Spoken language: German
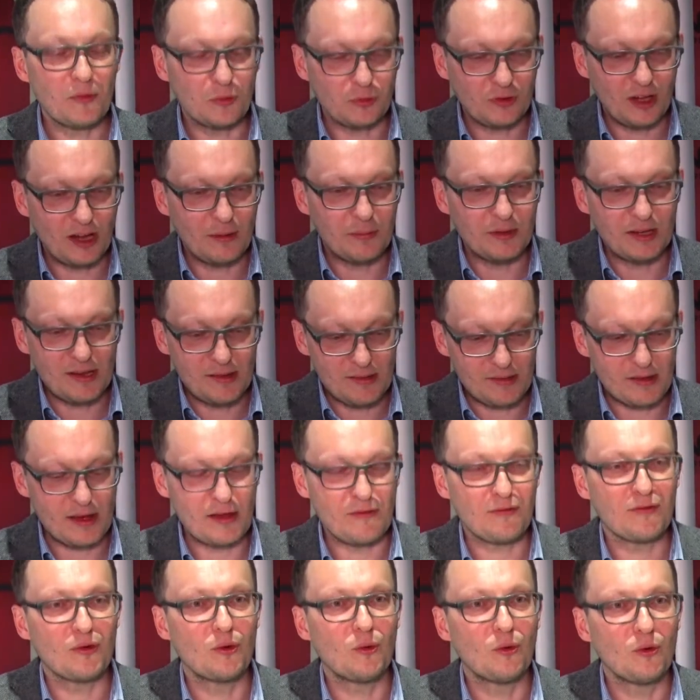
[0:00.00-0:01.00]
Und da bin ich sehr
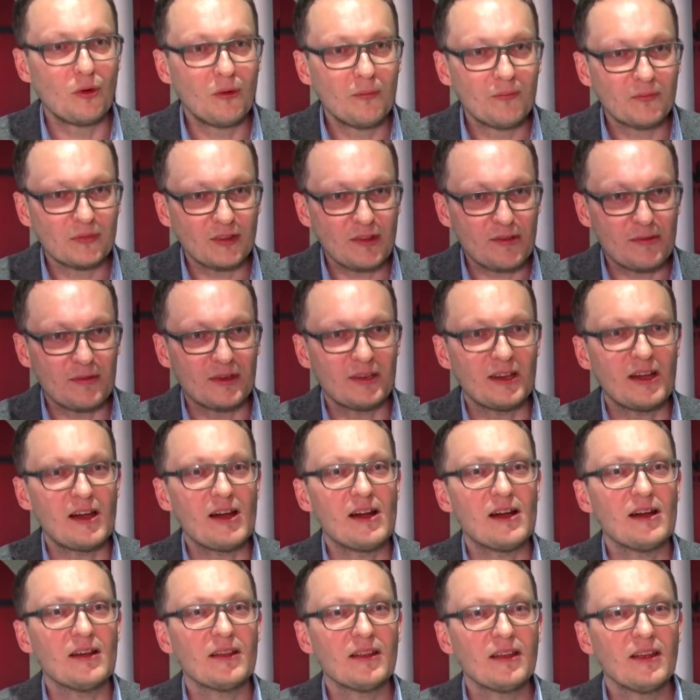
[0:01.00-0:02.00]
froh, dass wir
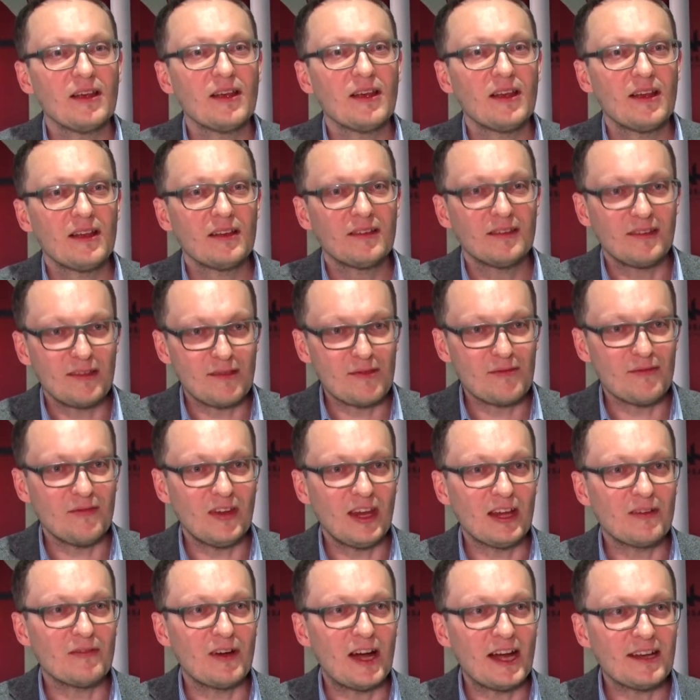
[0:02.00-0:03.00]
da diesen
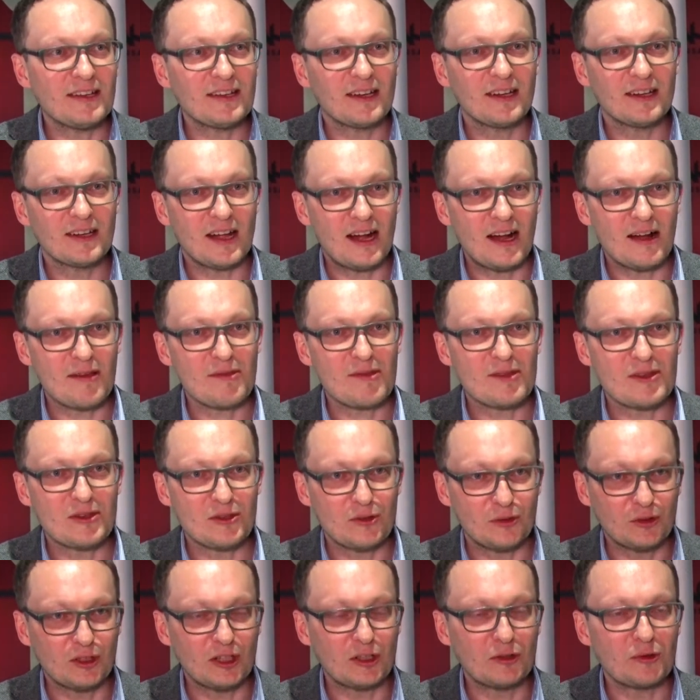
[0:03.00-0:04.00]
Weg weitergegangen sind
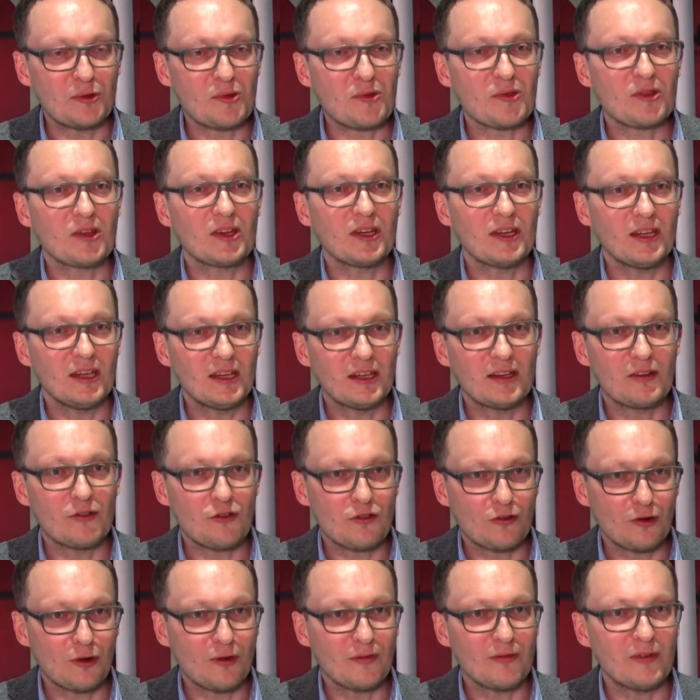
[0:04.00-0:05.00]
und die Industrie ein
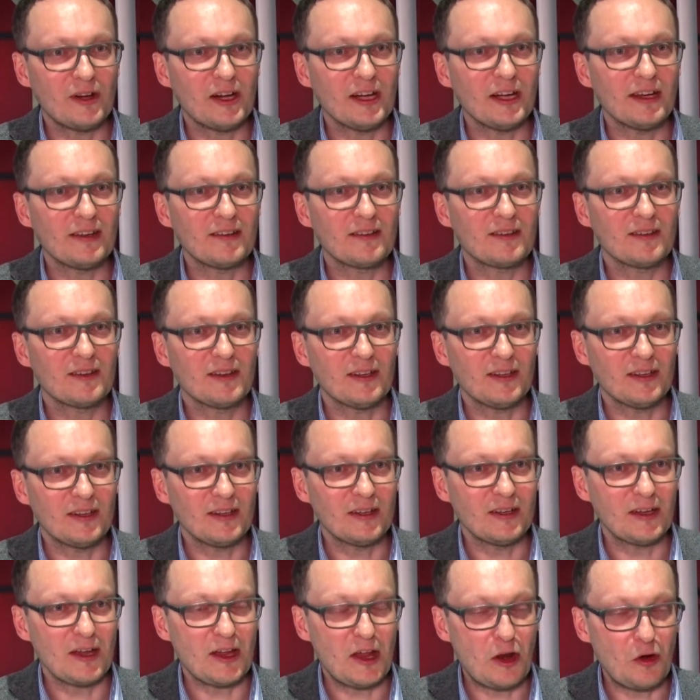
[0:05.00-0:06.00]
Stück weit
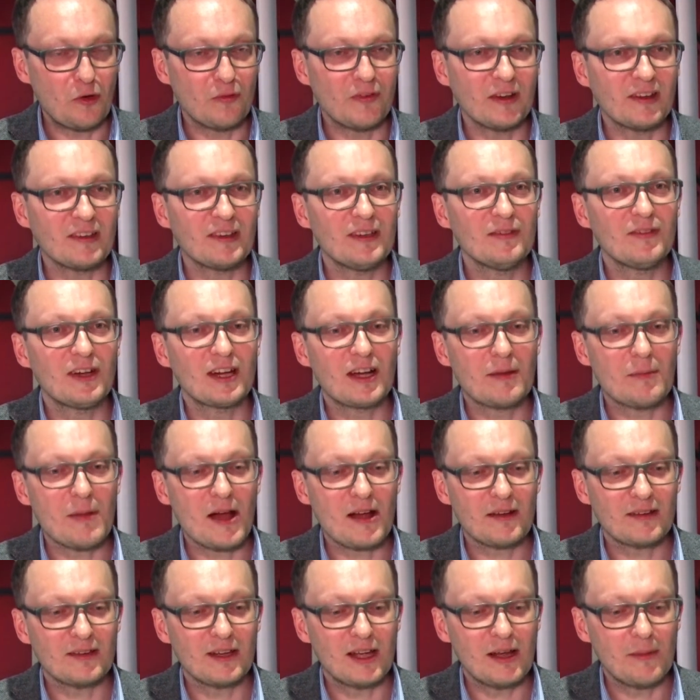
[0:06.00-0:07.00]
äh, innovativer
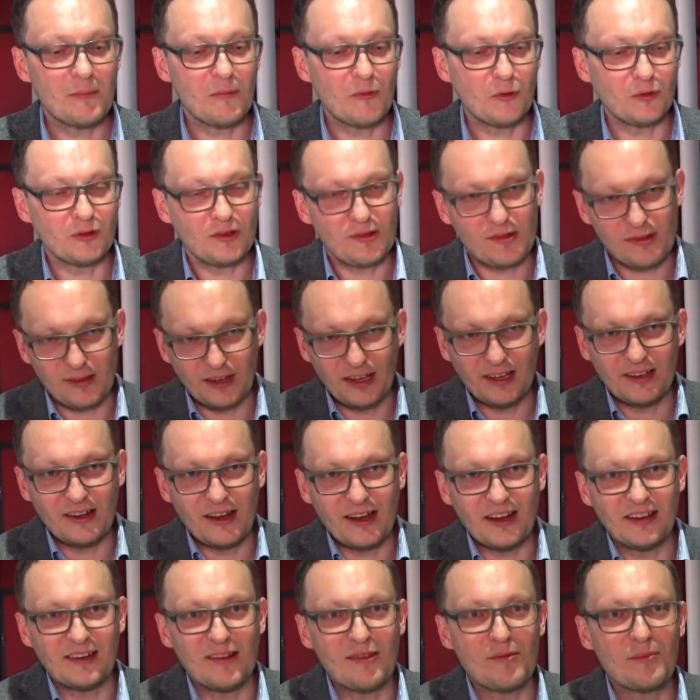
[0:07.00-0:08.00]
gemacht haben. Und ich sehe
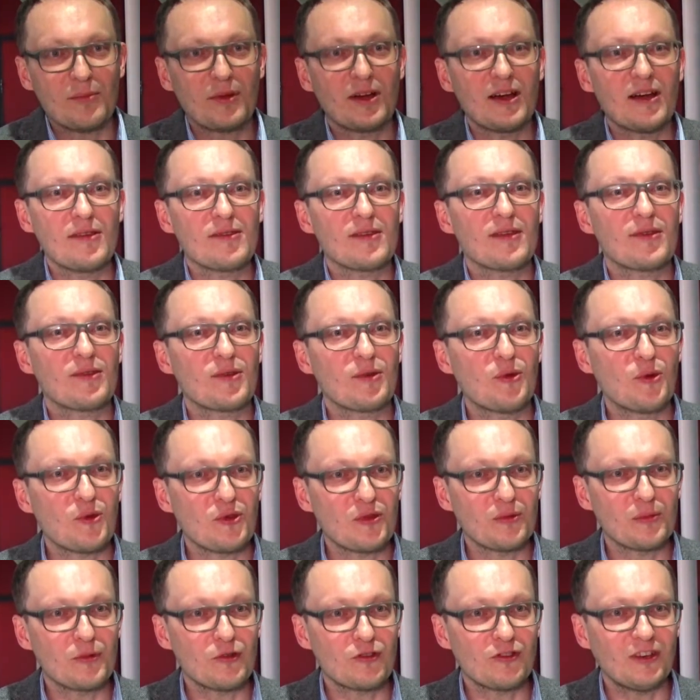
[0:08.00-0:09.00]
daher diesen Preis als
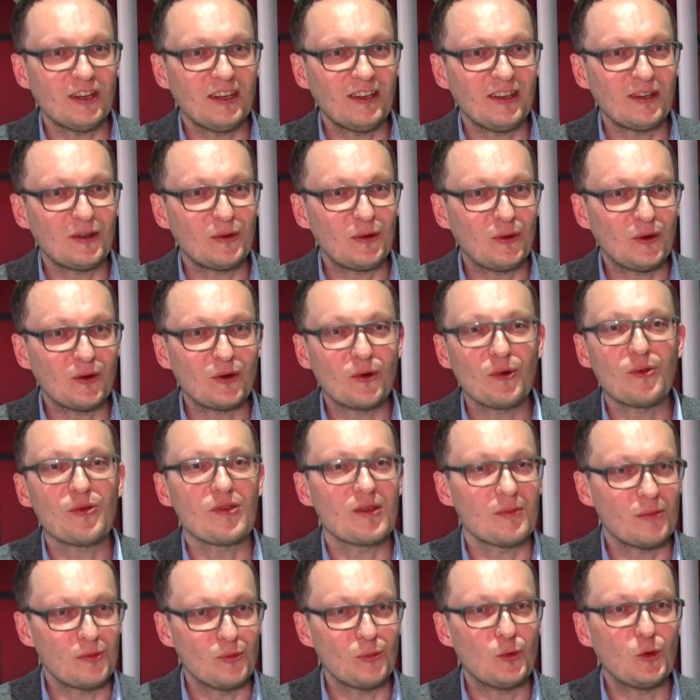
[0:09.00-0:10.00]
große Bestätigung
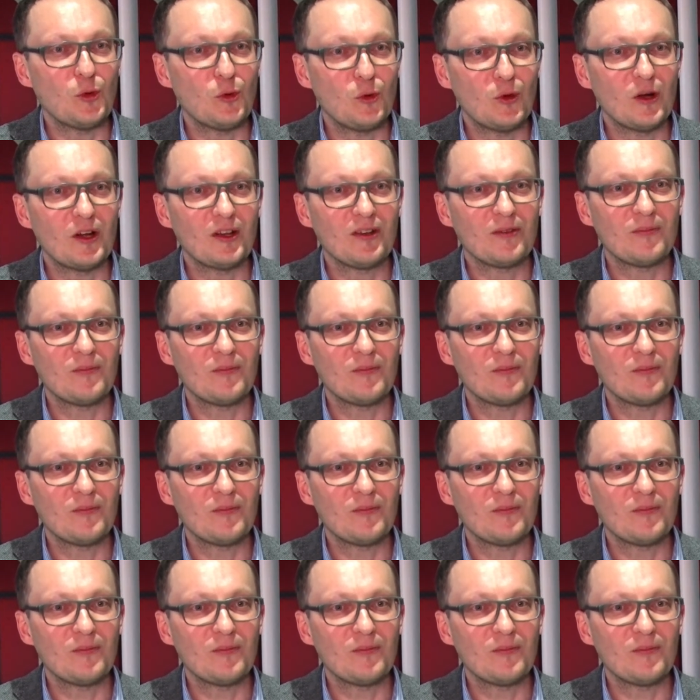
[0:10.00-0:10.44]
unserer Bemühungen.